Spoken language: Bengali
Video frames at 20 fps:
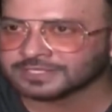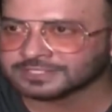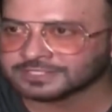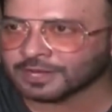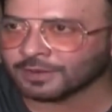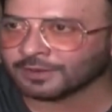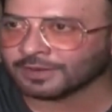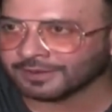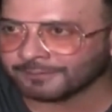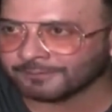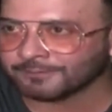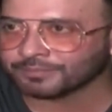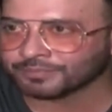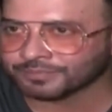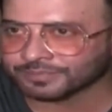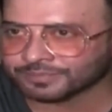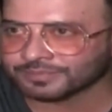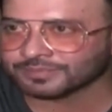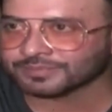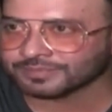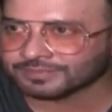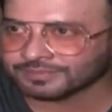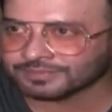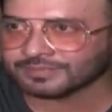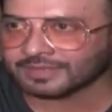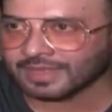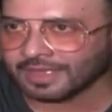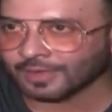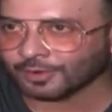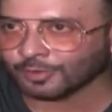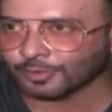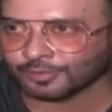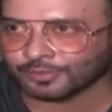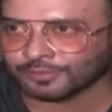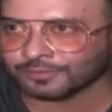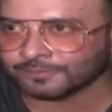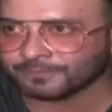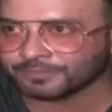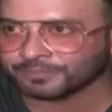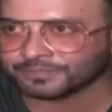সঙ্গে বাড়তে থাকে ভক্তদের
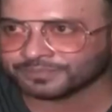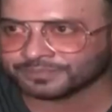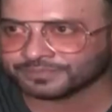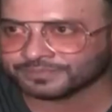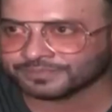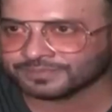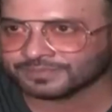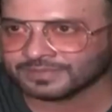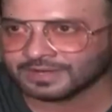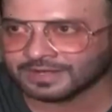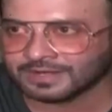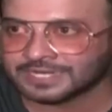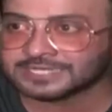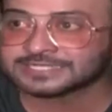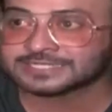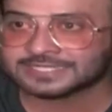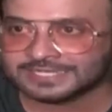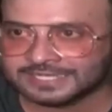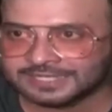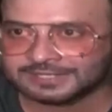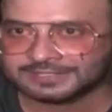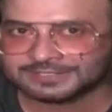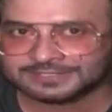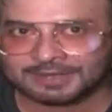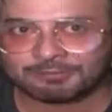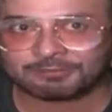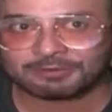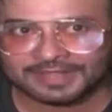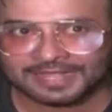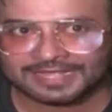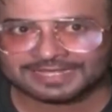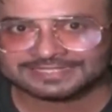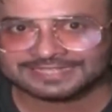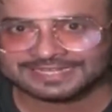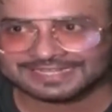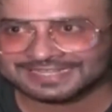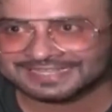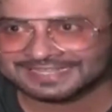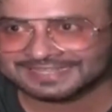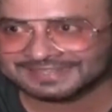সংখ্যাও ভক্ত ও
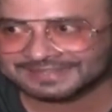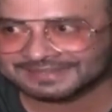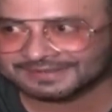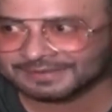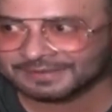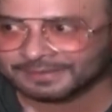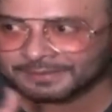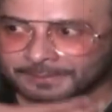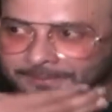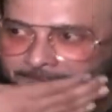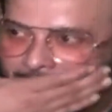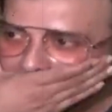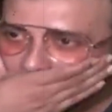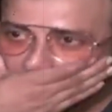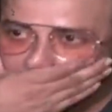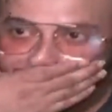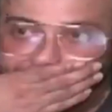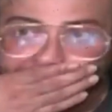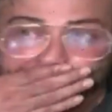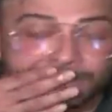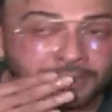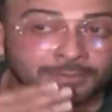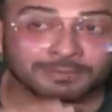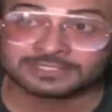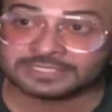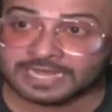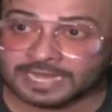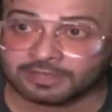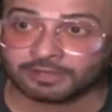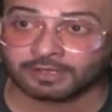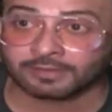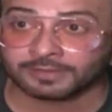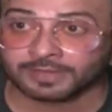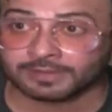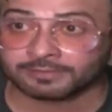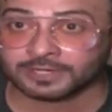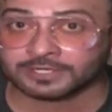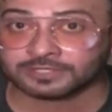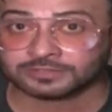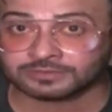গণমাধ্যম কর্মীদের উদ্দেশ্যে সাকিব খান
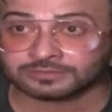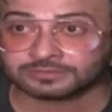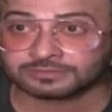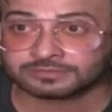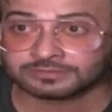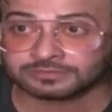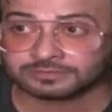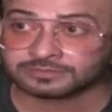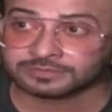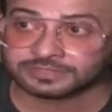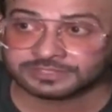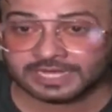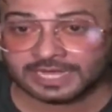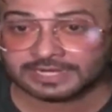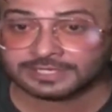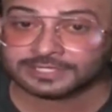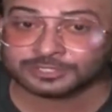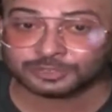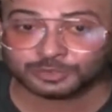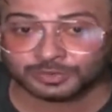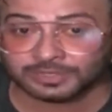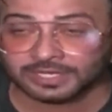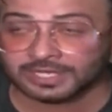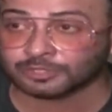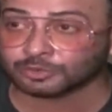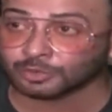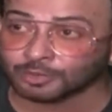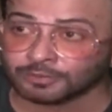বলেন আপনারা সবাই যে